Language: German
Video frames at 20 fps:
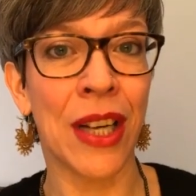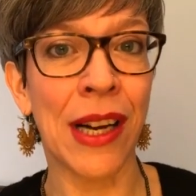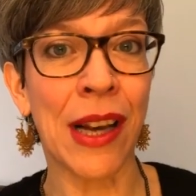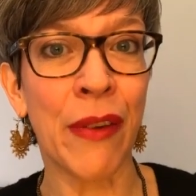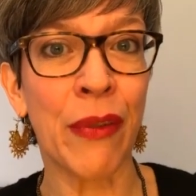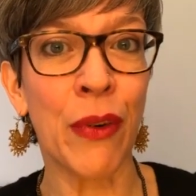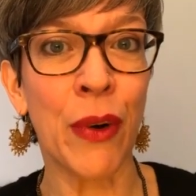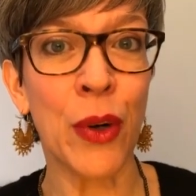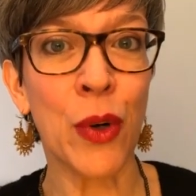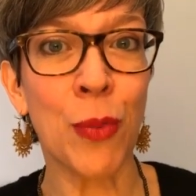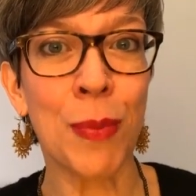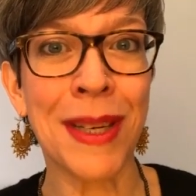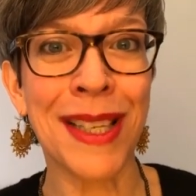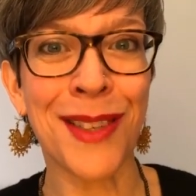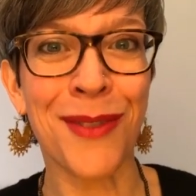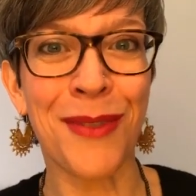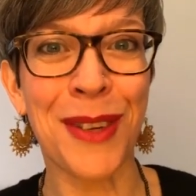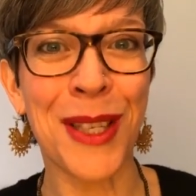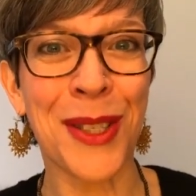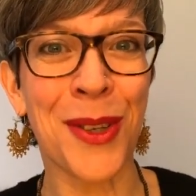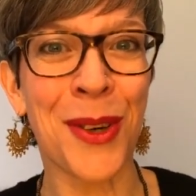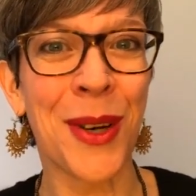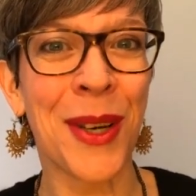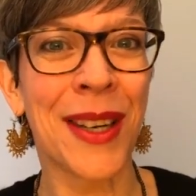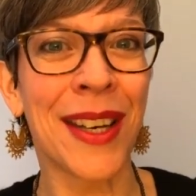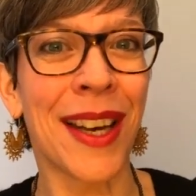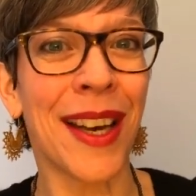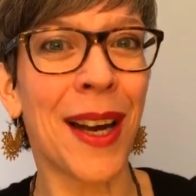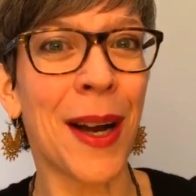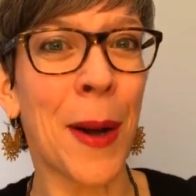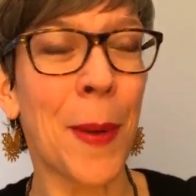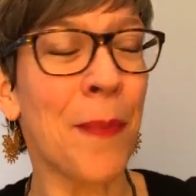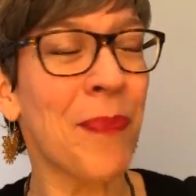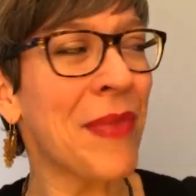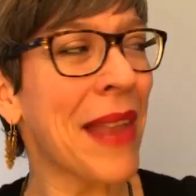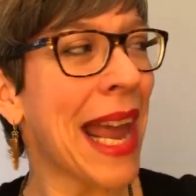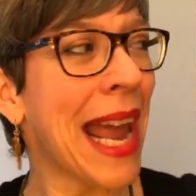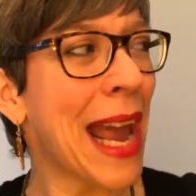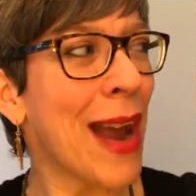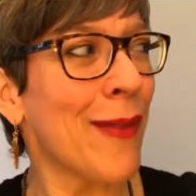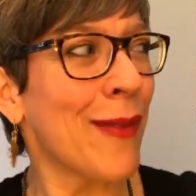Stell dir vor, du bist wie so ein, ähm,